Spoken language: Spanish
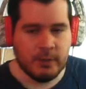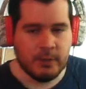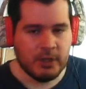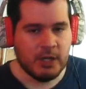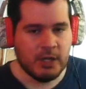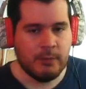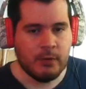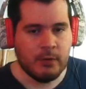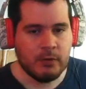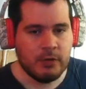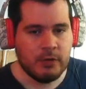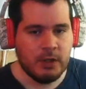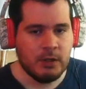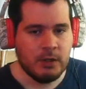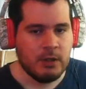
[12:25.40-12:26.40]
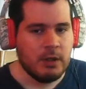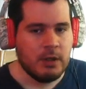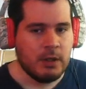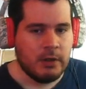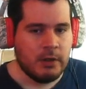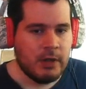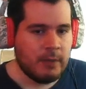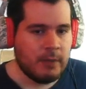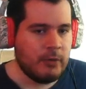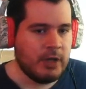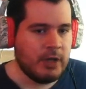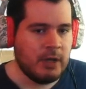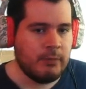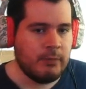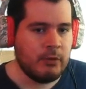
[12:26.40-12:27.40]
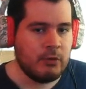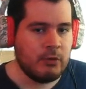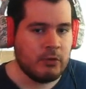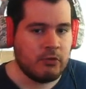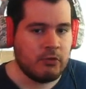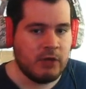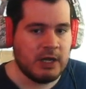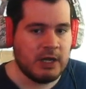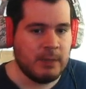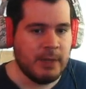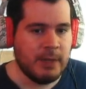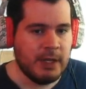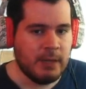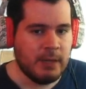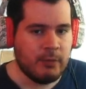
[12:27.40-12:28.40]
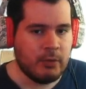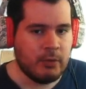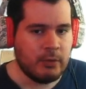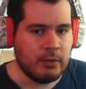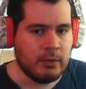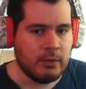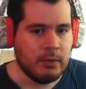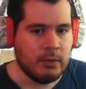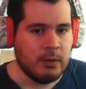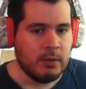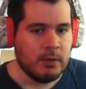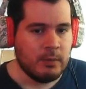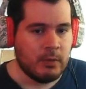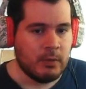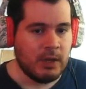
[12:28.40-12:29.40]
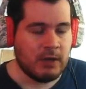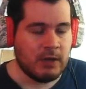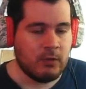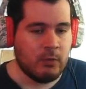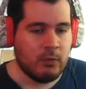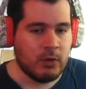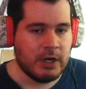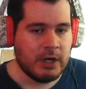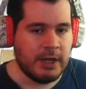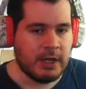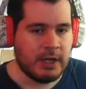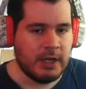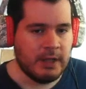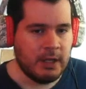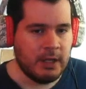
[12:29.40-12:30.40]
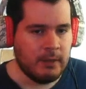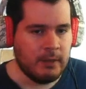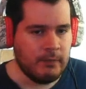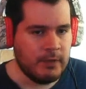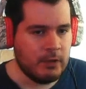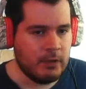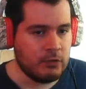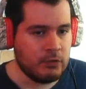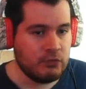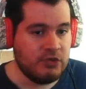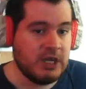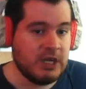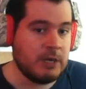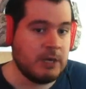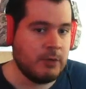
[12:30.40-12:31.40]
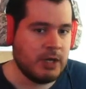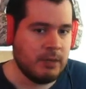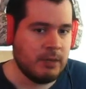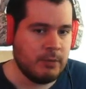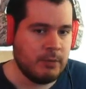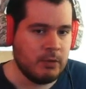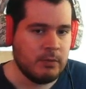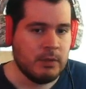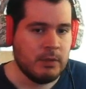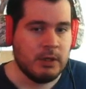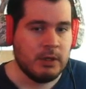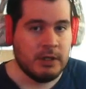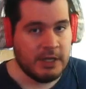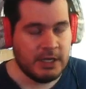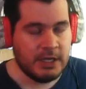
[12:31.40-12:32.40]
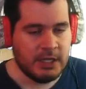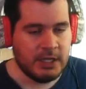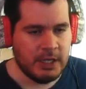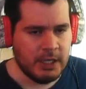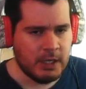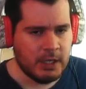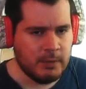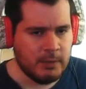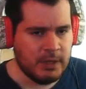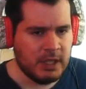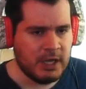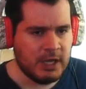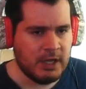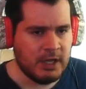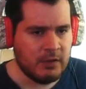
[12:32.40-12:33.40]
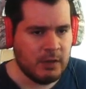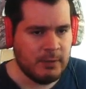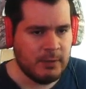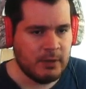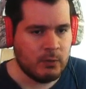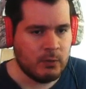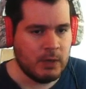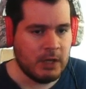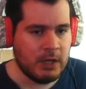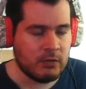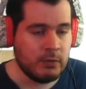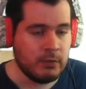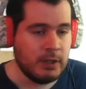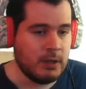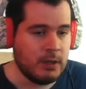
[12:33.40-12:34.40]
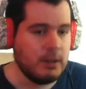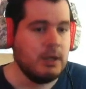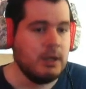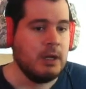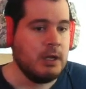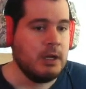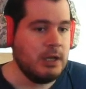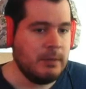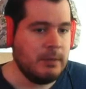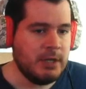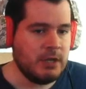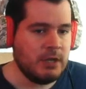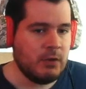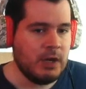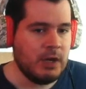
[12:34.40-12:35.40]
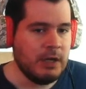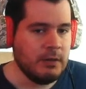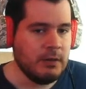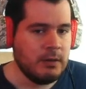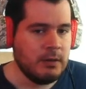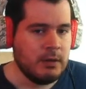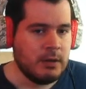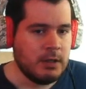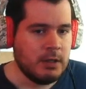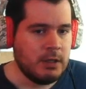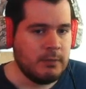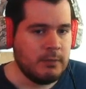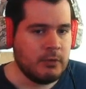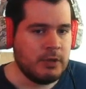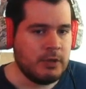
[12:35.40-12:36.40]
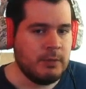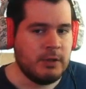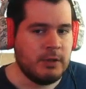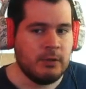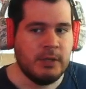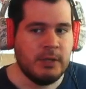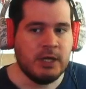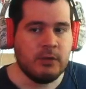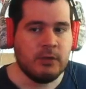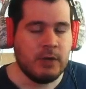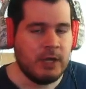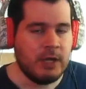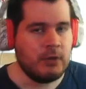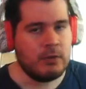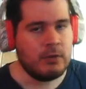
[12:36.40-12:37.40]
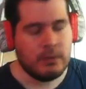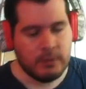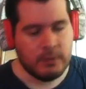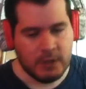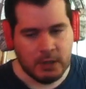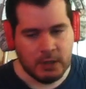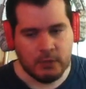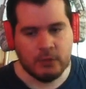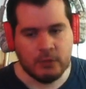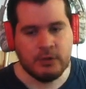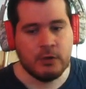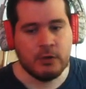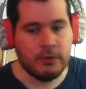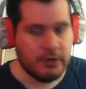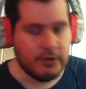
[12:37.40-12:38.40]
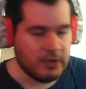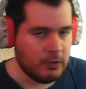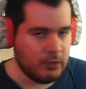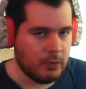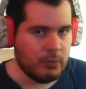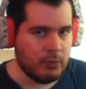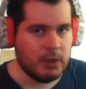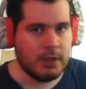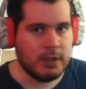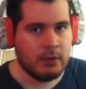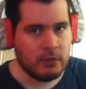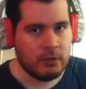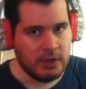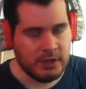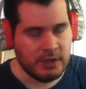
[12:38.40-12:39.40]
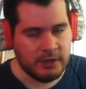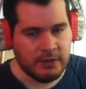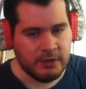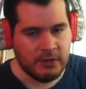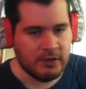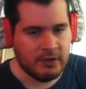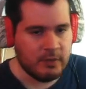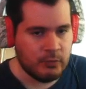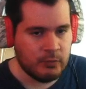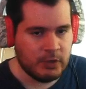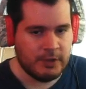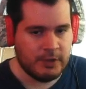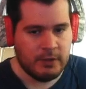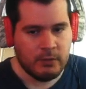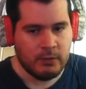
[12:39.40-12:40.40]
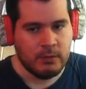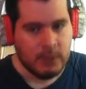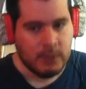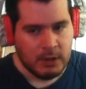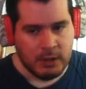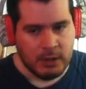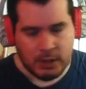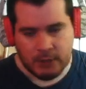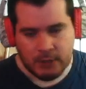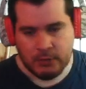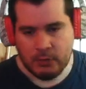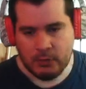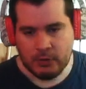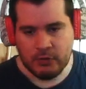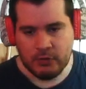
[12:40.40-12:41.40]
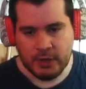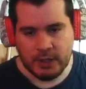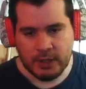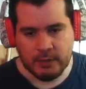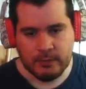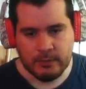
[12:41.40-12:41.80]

por ejemplo, algo así. Y la, por ejemplo, yo la cambiaría por, la combo cara acá de, de los Uchiha, por ejemplo. La quitaría y me dedicaría solamente a subir la Minato Han y, meto el Minato, claro, teniendo 5 estrellas con 2 puertas o 6 estrellas sin puertas, ¿no? Eso es lo que yo haría.